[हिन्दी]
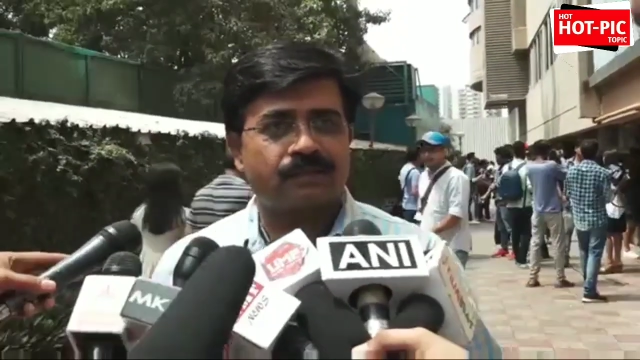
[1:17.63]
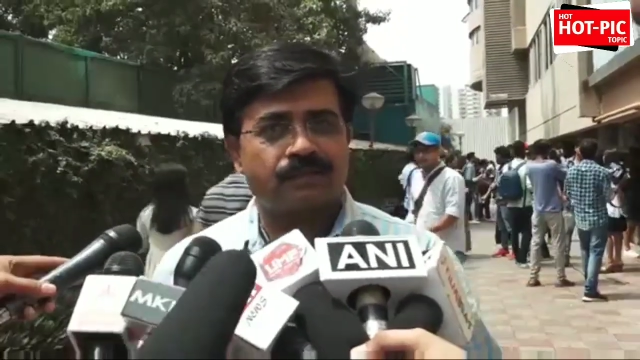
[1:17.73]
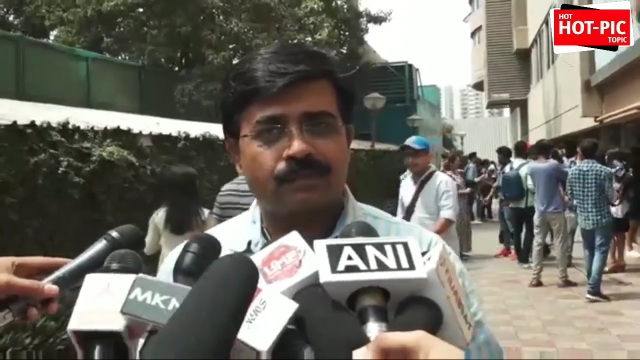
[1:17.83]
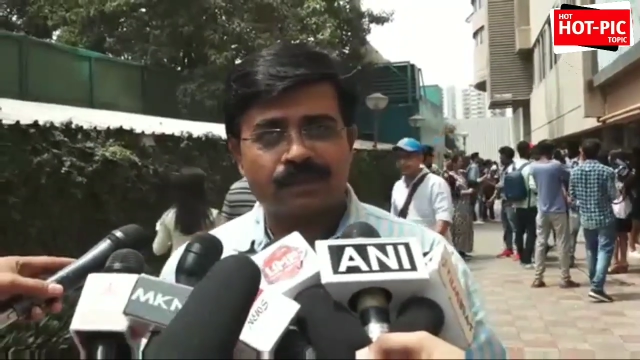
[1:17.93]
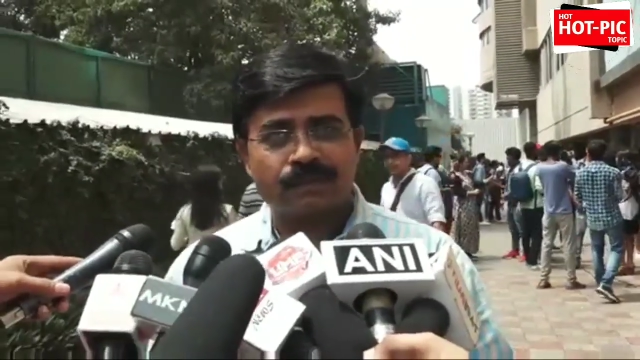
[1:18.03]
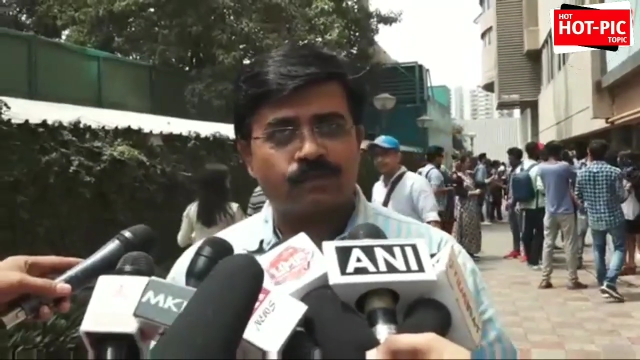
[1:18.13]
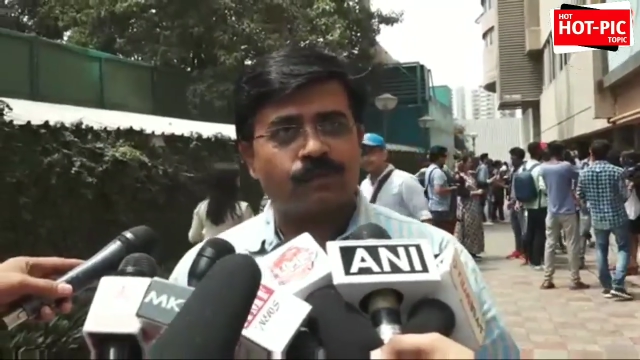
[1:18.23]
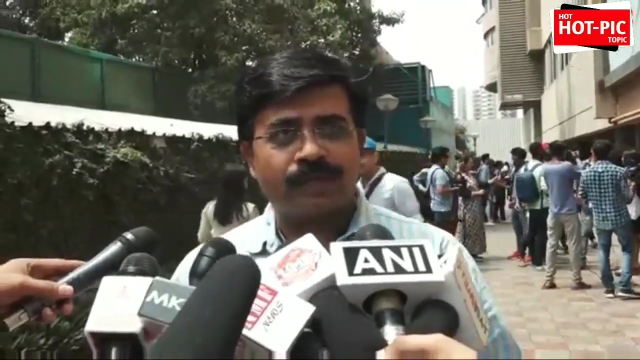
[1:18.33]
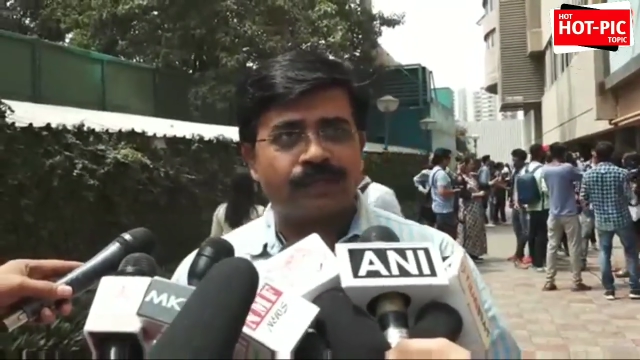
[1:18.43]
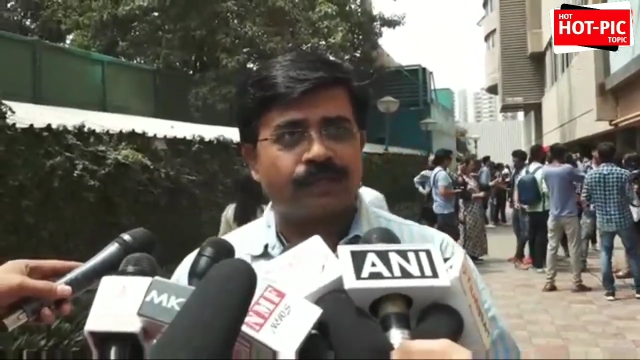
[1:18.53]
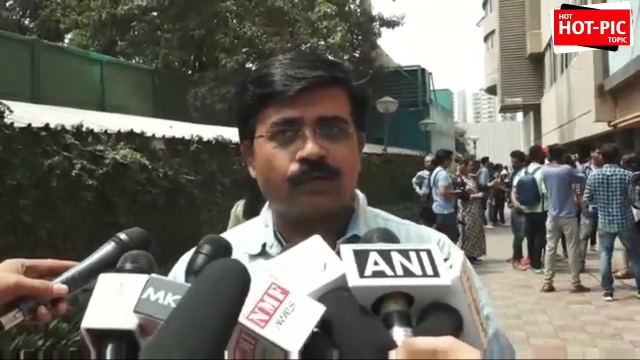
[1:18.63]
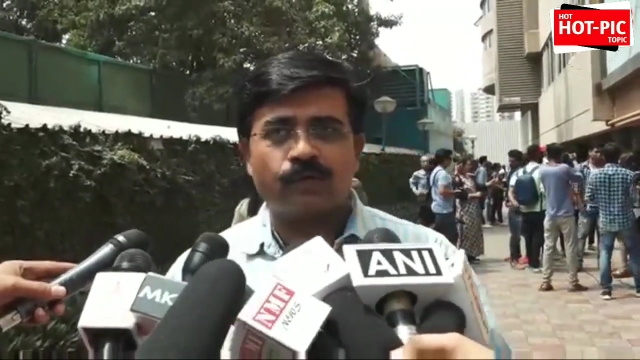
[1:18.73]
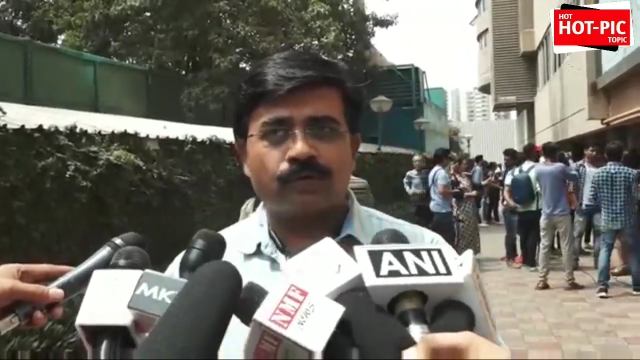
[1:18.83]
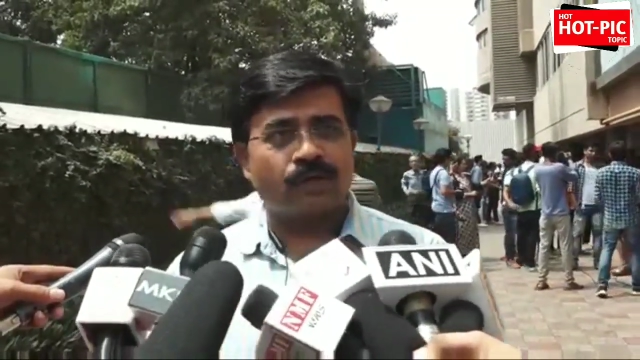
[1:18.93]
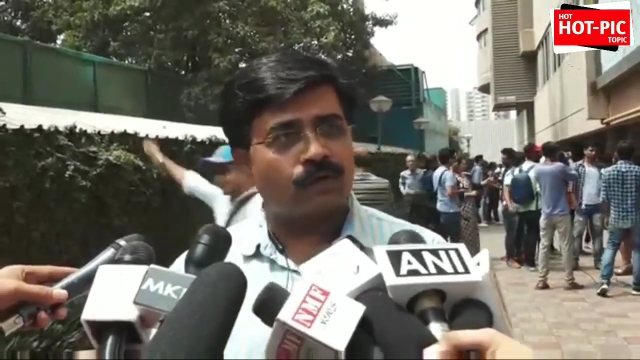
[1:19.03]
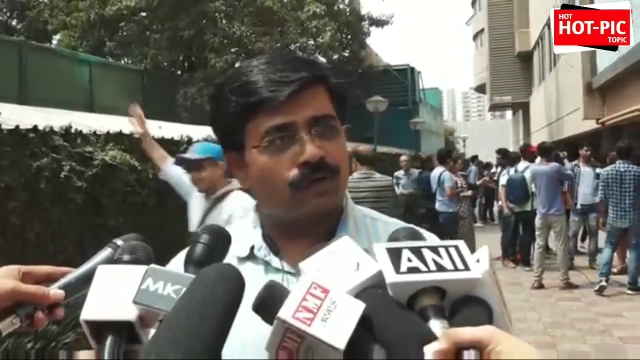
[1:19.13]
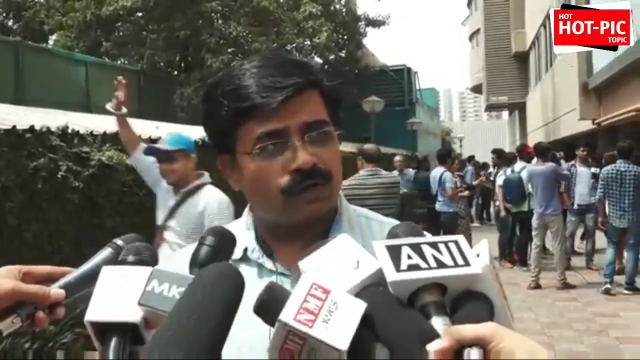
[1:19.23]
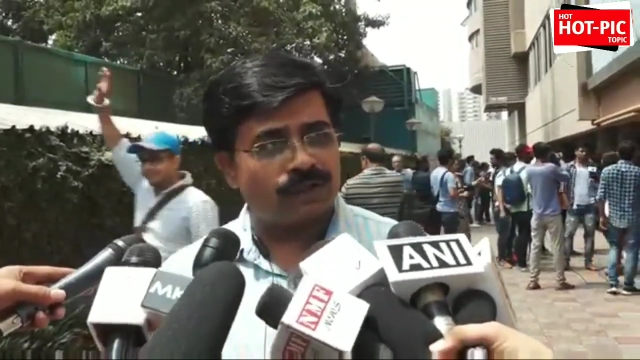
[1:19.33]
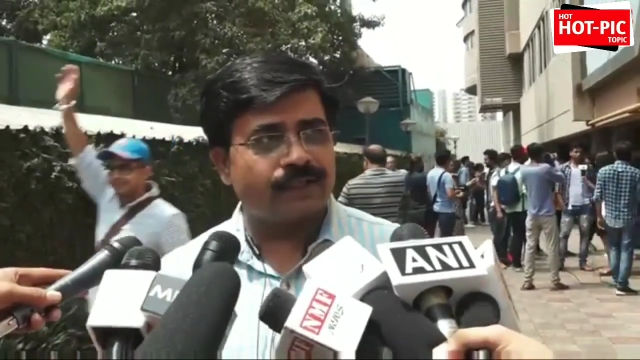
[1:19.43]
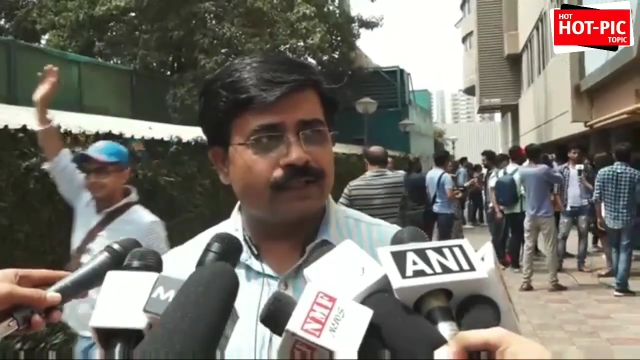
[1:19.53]
मतलब जो मेन हीरो है उनका कोई रोल
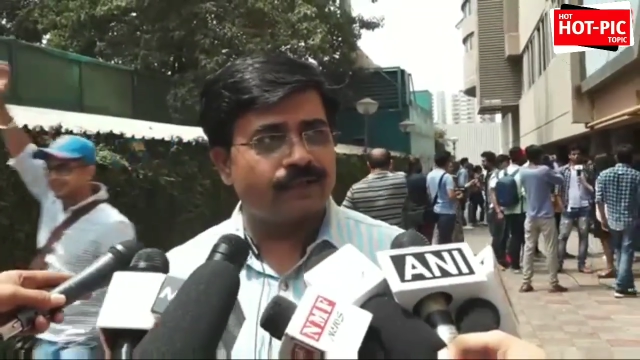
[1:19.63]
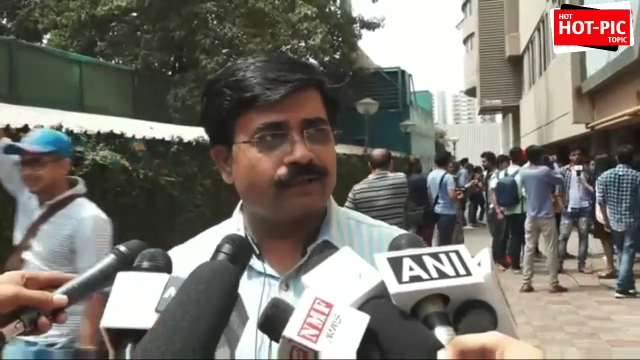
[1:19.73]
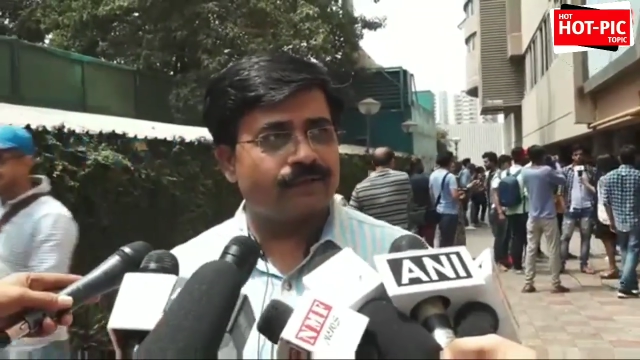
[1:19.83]
ही नहीं है